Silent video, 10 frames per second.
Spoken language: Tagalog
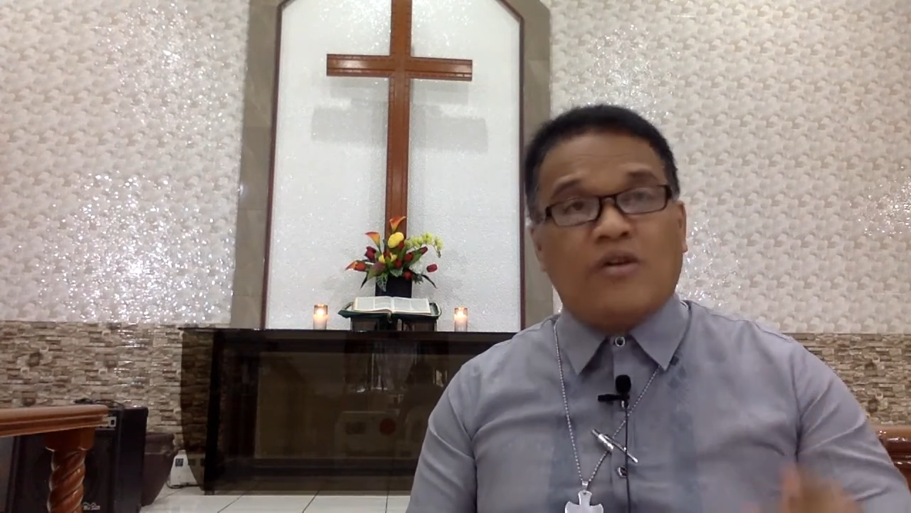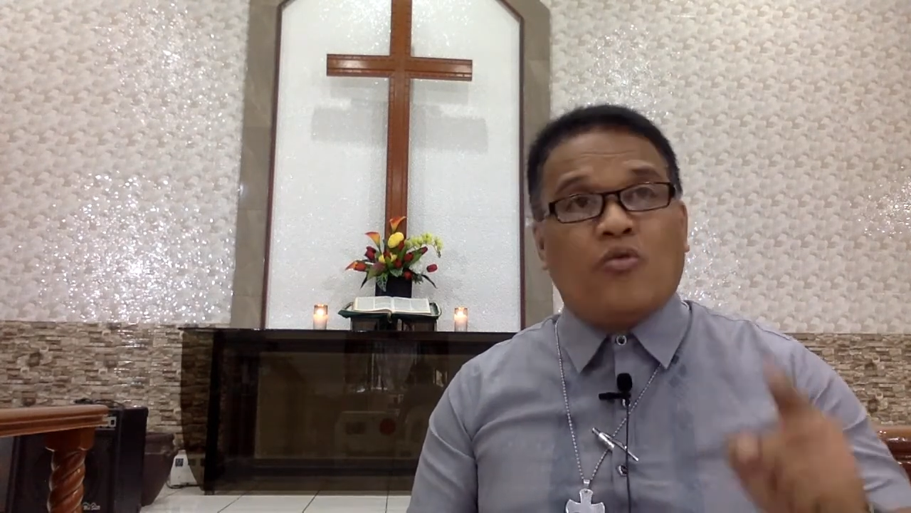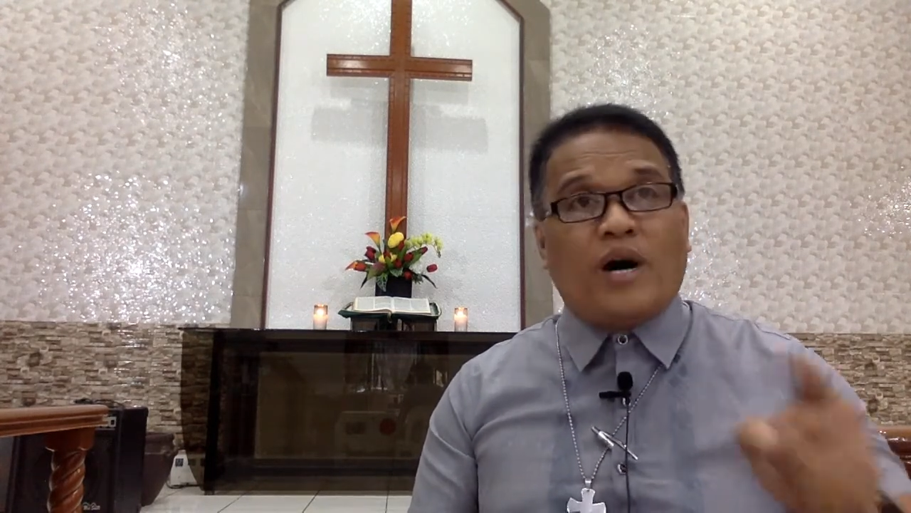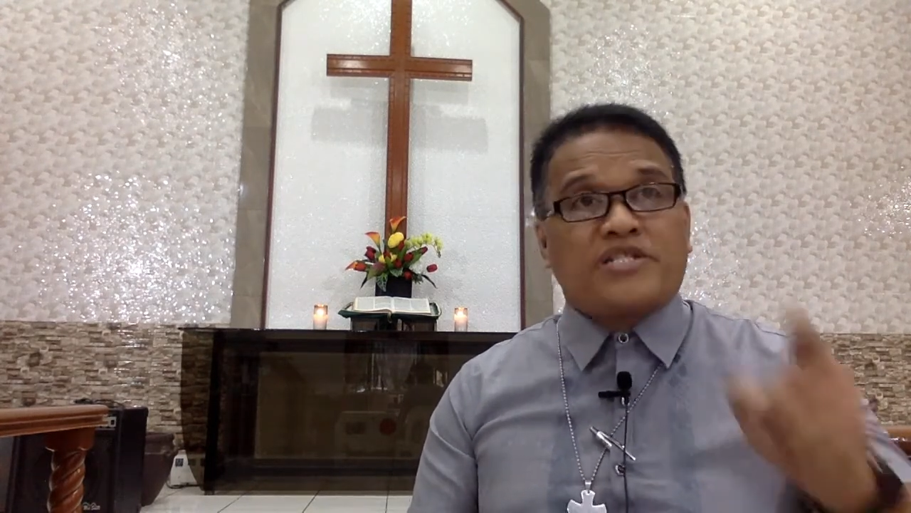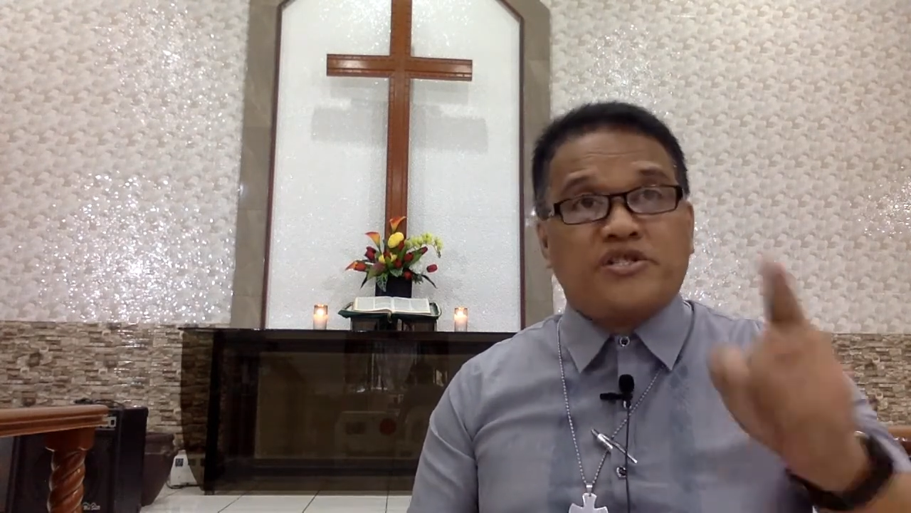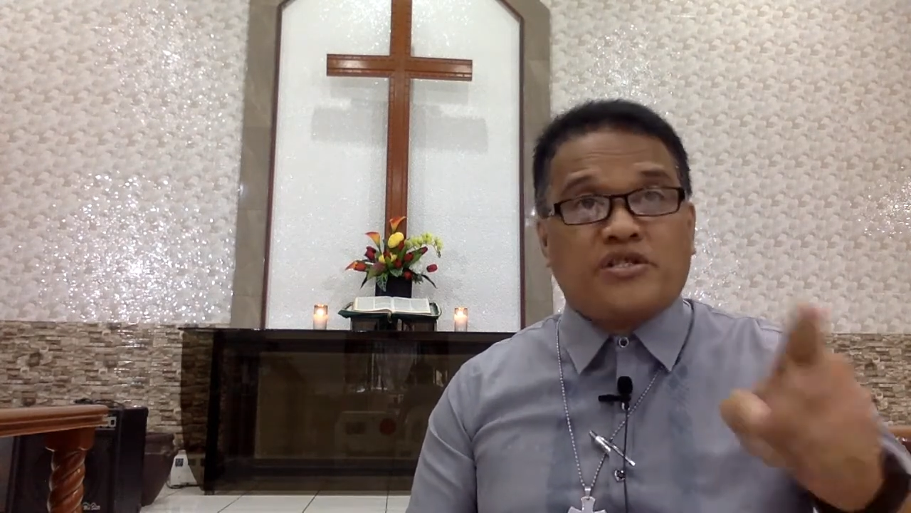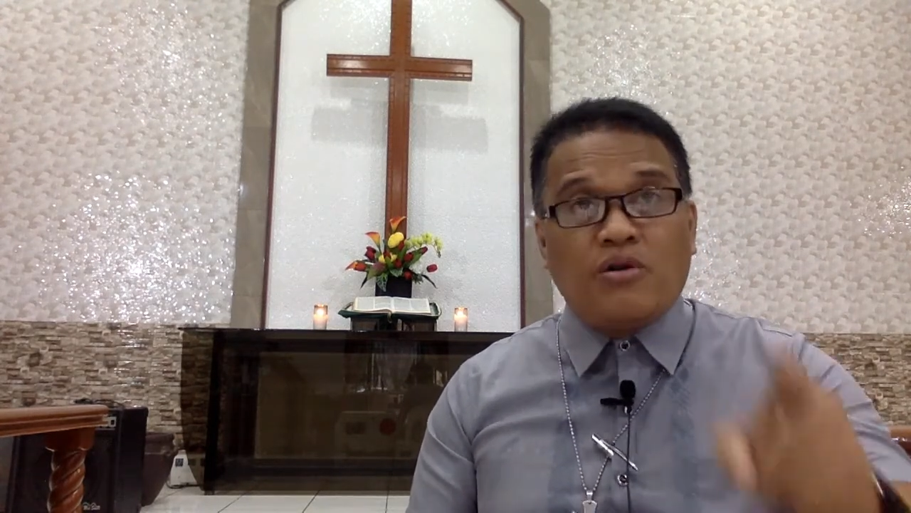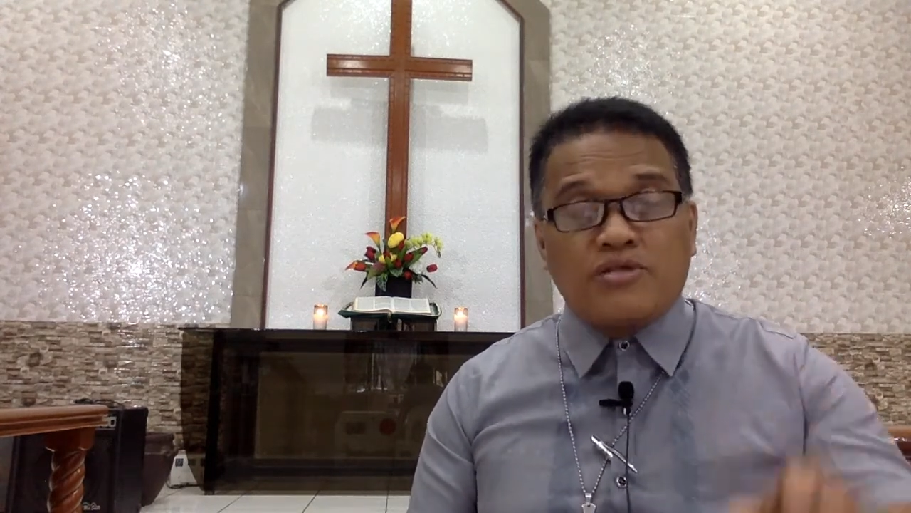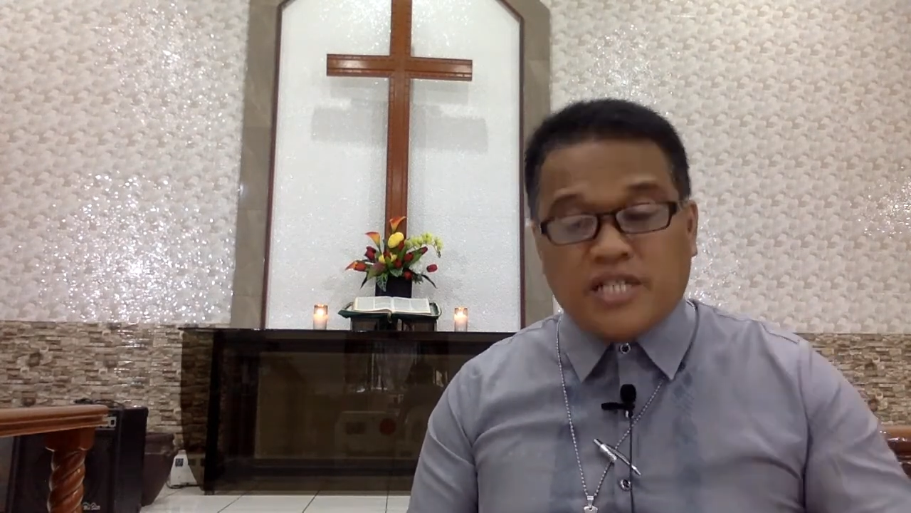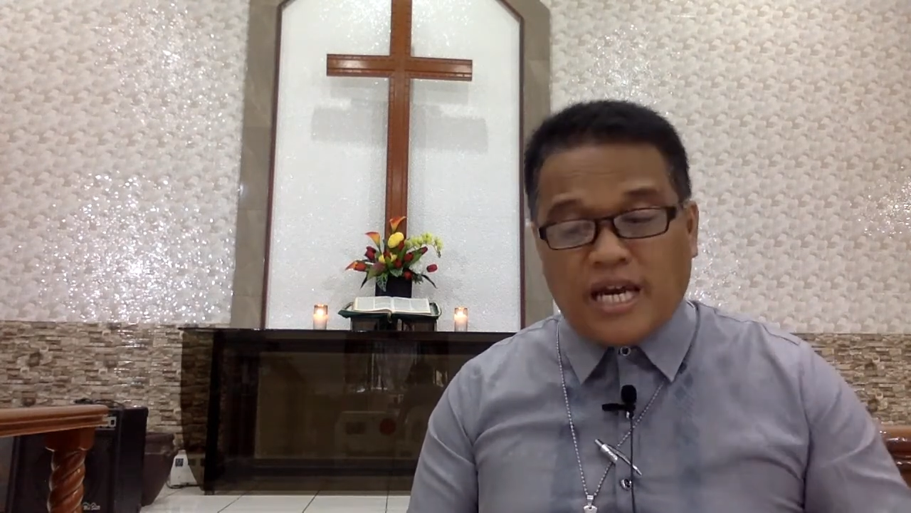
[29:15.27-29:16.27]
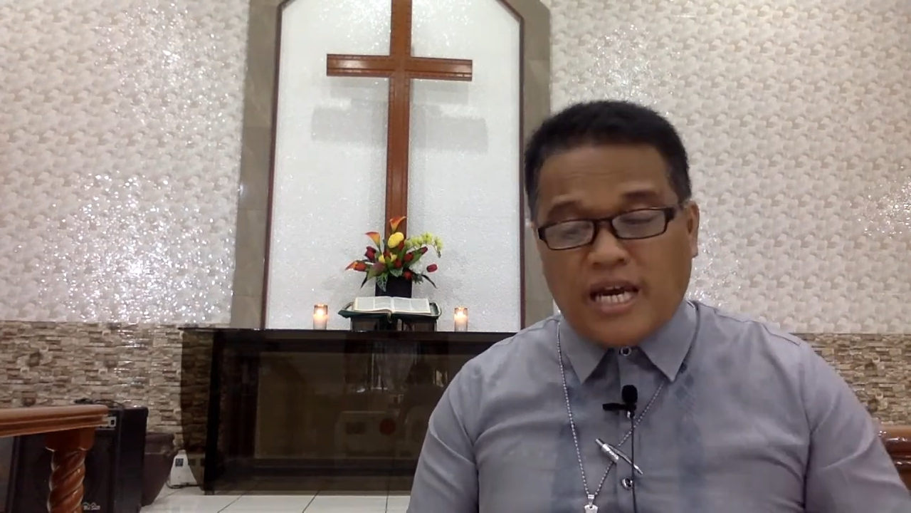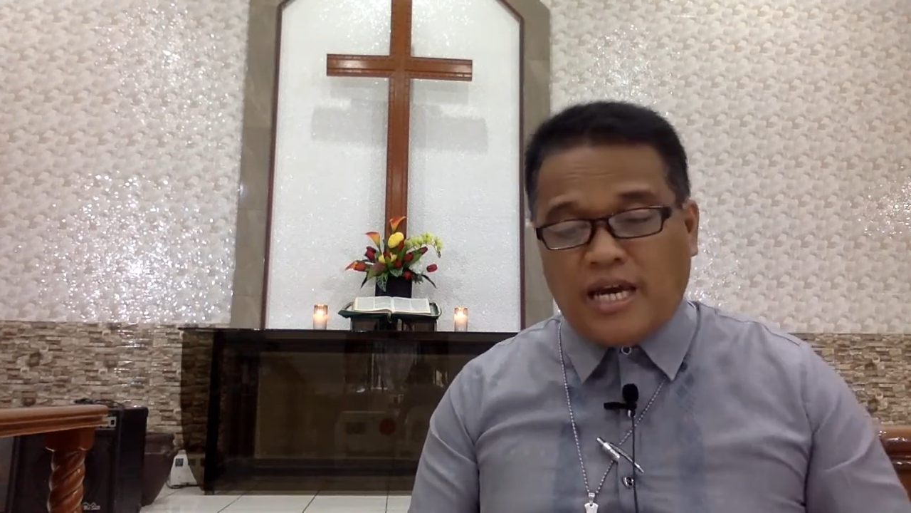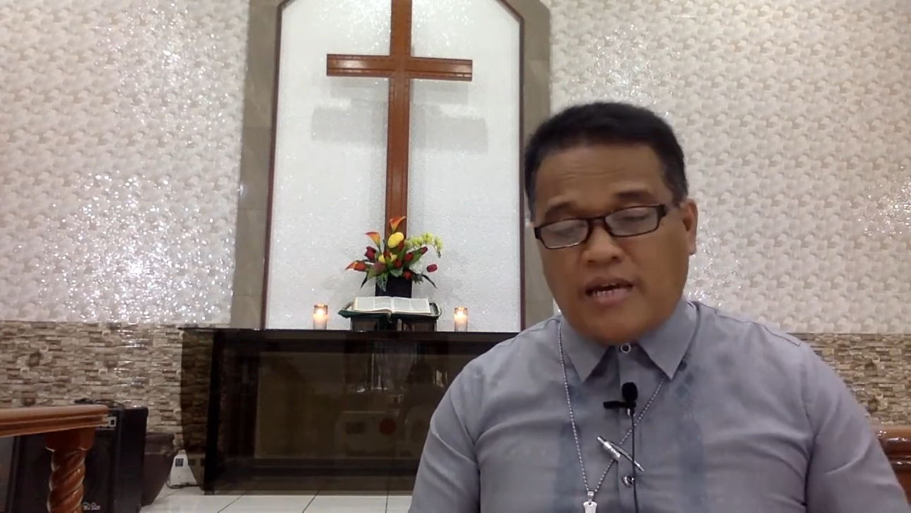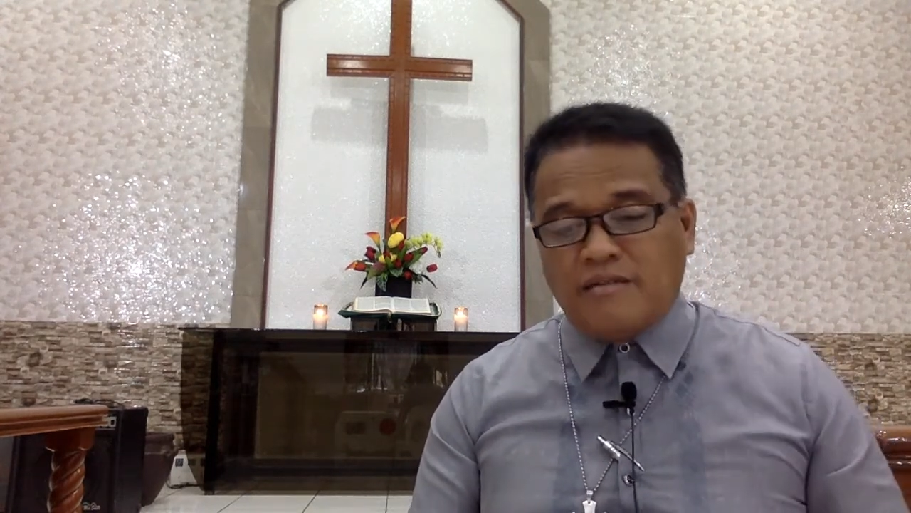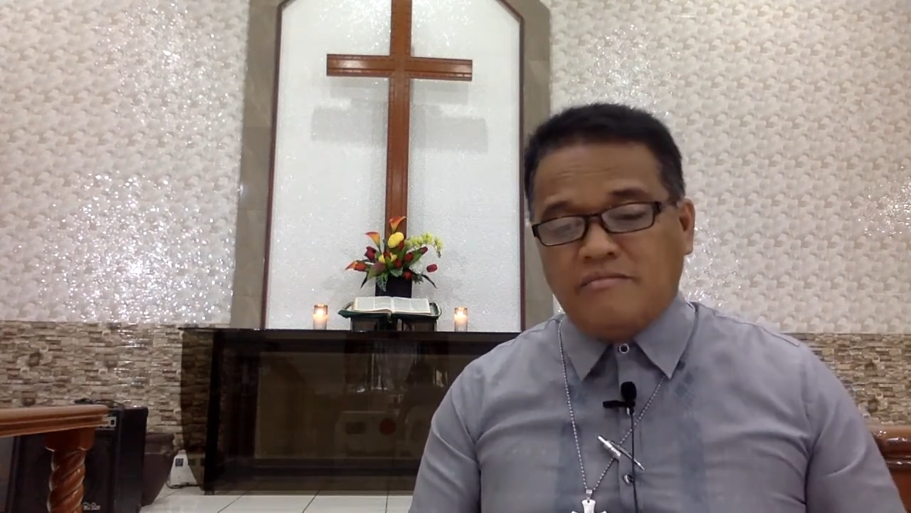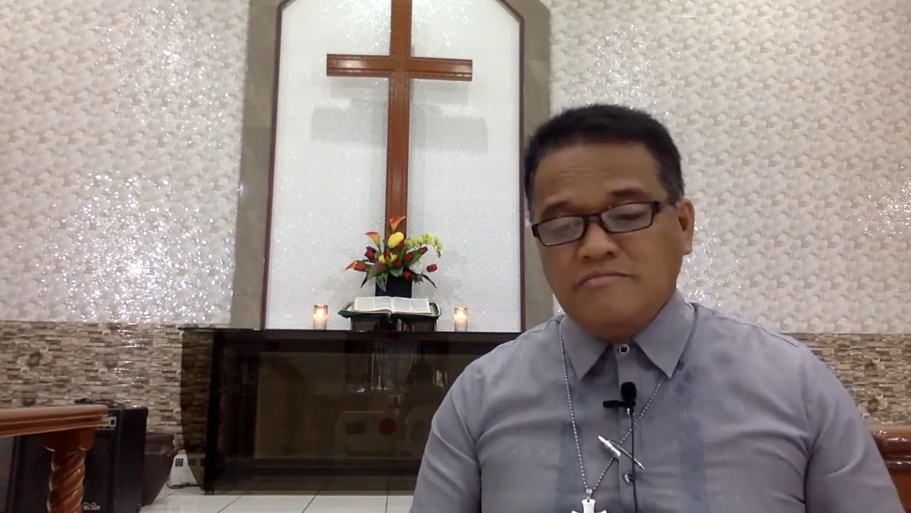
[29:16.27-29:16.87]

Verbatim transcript: what you don't see.